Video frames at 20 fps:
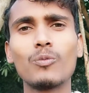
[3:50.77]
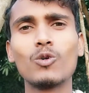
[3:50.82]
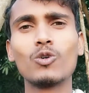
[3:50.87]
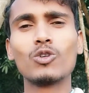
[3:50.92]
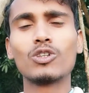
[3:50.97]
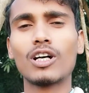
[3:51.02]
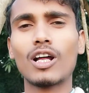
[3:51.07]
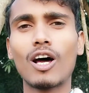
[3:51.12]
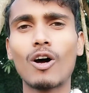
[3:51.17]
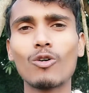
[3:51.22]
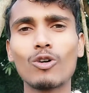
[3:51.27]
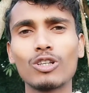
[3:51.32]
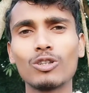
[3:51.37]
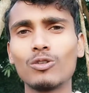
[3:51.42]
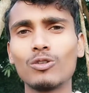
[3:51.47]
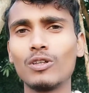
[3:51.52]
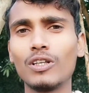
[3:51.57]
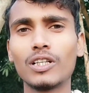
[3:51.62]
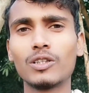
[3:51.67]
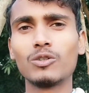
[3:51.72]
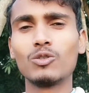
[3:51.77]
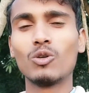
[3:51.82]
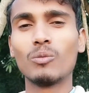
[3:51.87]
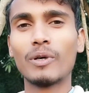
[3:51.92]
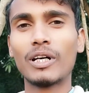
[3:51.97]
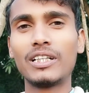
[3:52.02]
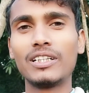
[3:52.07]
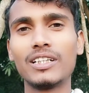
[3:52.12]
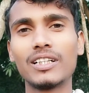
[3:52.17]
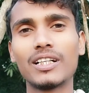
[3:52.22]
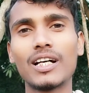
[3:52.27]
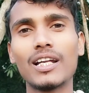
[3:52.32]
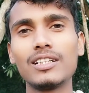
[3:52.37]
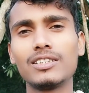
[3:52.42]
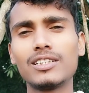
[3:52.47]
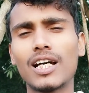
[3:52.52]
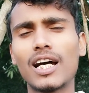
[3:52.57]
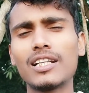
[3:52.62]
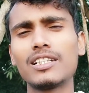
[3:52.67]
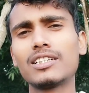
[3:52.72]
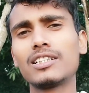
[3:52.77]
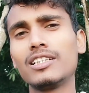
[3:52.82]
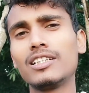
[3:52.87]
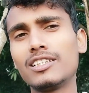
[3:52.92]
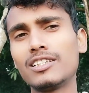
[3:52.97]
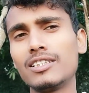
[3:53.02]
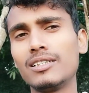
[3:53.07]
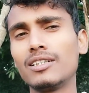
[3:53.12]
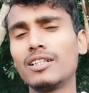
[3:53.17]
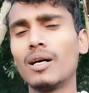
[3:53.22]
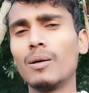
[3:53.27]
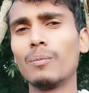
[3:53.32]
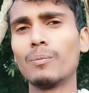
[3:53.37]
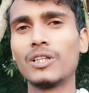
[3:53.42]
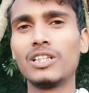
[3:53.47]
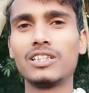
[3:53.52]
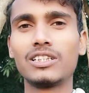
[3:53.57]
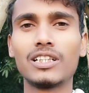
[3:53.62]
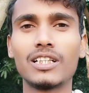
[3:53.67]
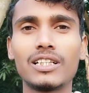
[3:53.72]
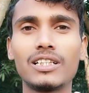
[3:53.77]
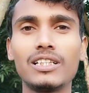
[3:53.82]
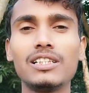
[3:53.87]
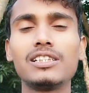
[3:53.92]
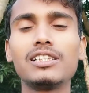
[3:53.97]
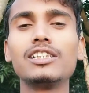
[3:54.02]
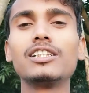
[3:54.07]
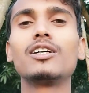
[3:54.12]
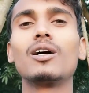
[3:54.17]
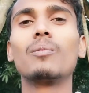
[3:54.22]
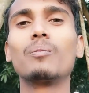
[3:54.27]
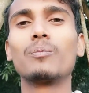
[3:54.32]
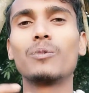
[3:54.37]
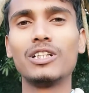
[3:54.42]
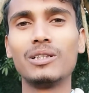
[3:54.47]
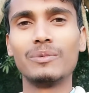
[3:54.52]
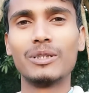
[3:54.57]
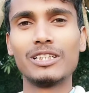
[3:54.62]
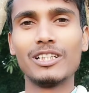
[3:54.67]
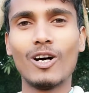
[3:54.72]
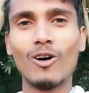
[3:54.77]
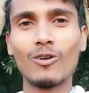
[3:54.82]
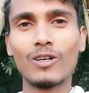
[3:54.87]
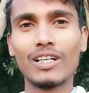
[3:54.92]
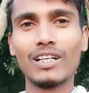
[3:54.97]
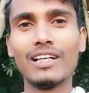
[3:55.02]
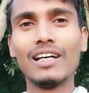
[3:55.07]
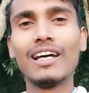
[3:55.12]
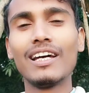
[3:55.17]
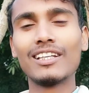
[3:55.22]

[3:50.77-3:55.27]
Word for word: पोर्ट कराओगे तो एक दो महीने का रिचार्ज किसी कंपनी से किसी कंपनी में जाओगे